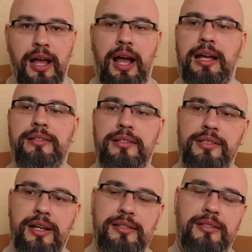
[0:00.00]
А
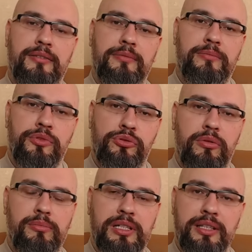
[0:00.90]
сейчас
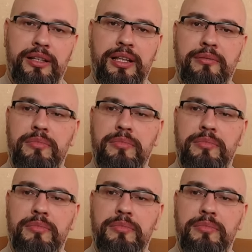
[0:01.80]
что мы делаем?